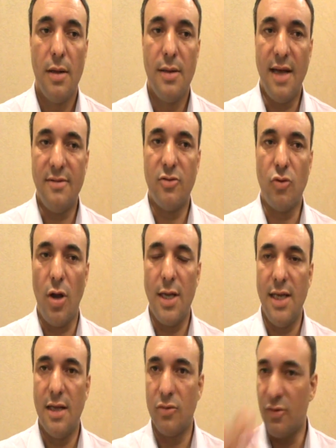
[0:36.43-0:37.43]
Nas
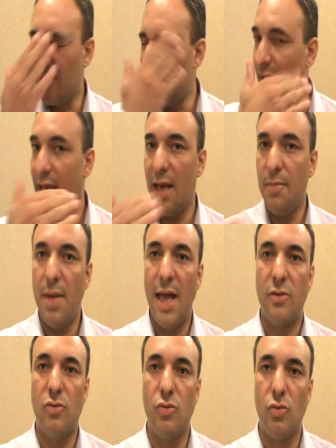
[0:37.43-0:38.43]
escolinhas você tem aquele
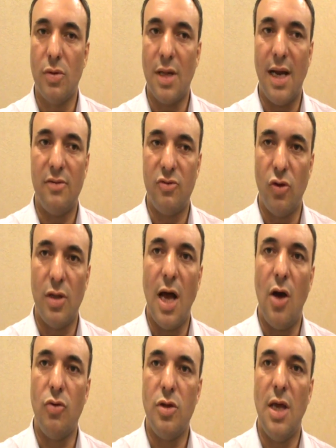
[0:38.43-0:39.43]
método
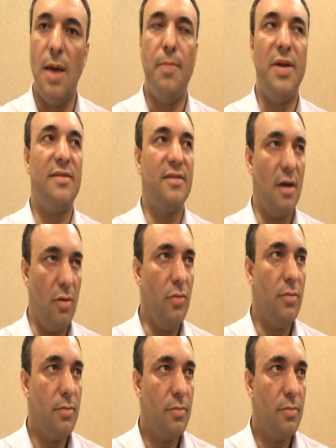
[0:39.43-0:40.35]
tradicional de repetição,